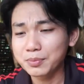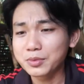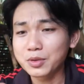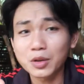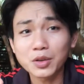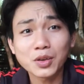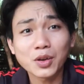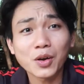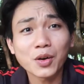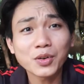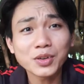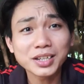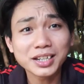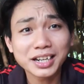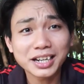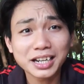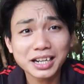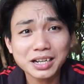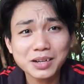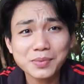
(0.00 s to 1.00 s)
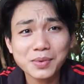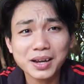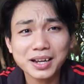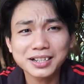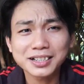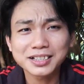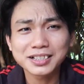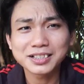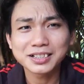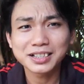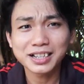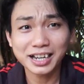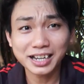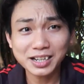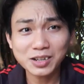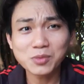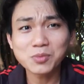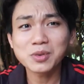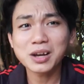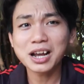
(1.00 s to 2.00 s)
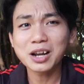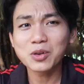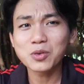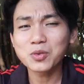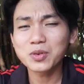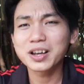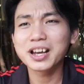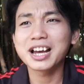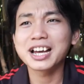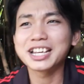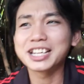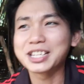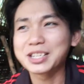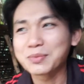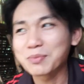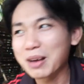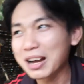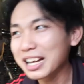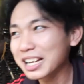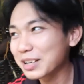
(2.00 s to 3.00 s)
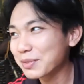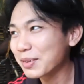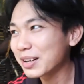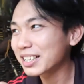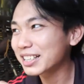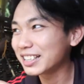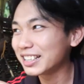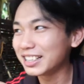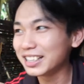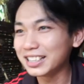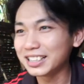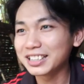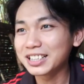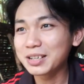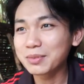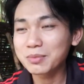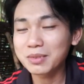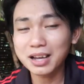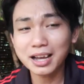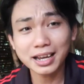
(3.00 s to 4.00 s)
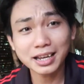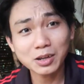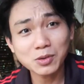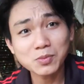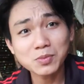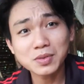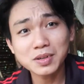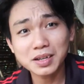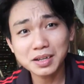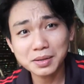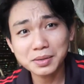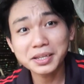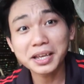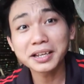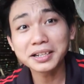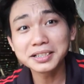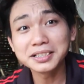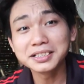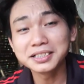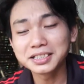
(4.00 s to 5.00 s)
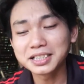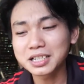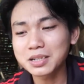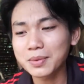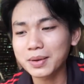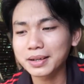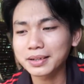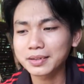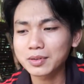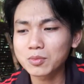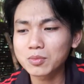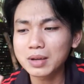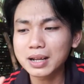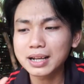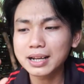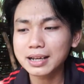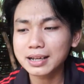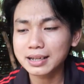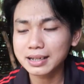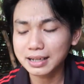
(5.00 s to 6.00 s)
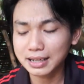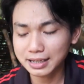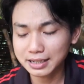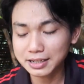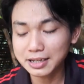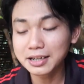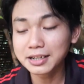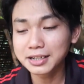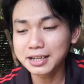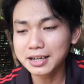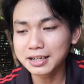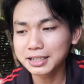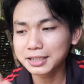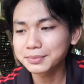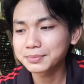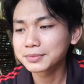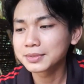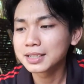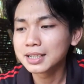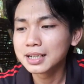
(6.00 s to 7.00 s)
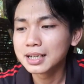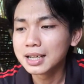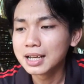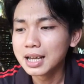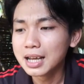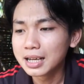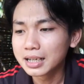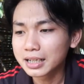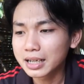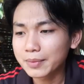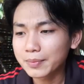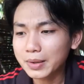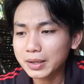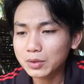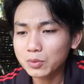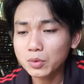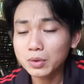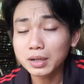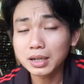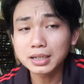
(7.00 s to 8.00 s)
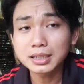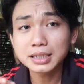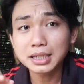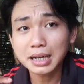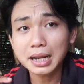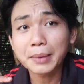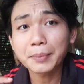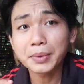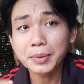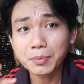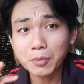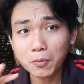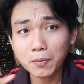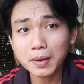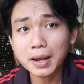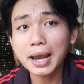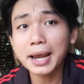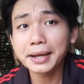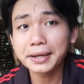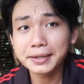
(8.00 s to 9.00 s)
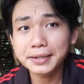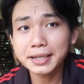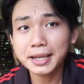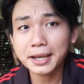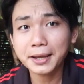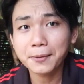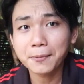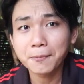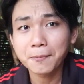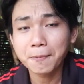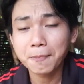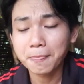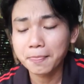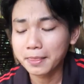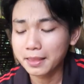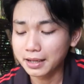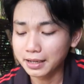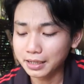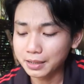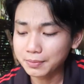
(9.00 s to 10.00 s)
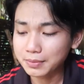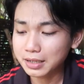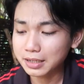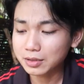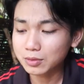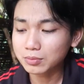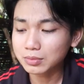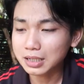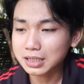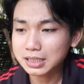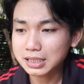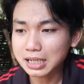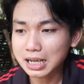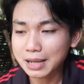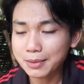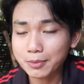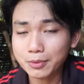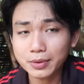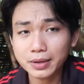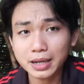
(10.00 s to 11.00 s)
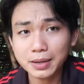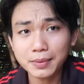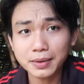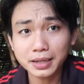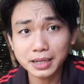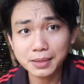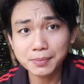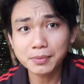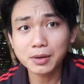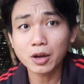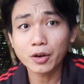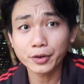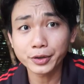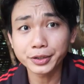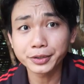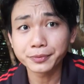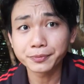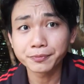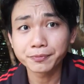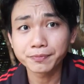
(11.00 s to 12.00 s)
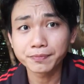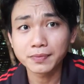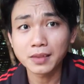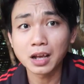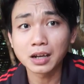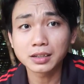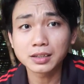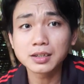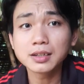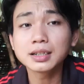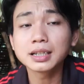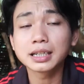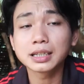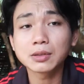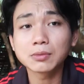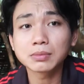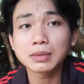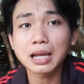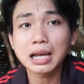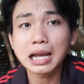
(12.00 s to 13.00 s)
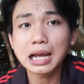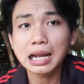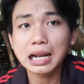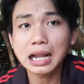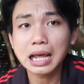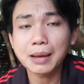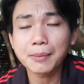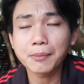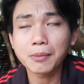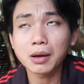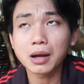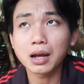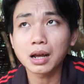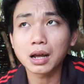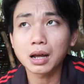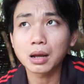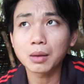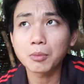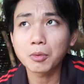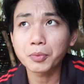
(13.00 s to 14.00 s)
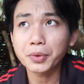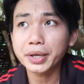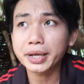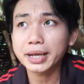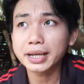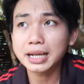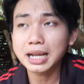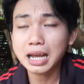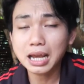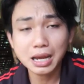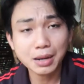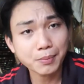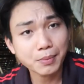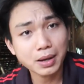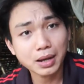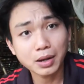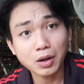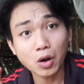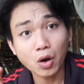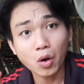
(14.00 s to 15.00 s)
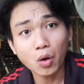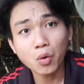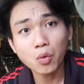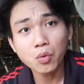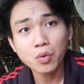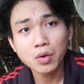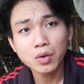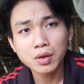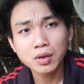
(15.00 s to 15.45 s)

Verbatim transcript: Nhỏ nhỏ như này nè các bạn, thấy cũng khá là ok, bắn thì mắc cười nhưng mà thấy cũng ờ, dễ thương đấy các bạn, cũng thấy là thấy cưng cưng lắm Nên hôm nay tôi quyết định sẽ làm thêm một cây nữa nha thì hôm nay chúng ta sẽ làm một cây bằng kim loại đợt trước thì chúng ta làm à, một cái cây ná bằng gỗ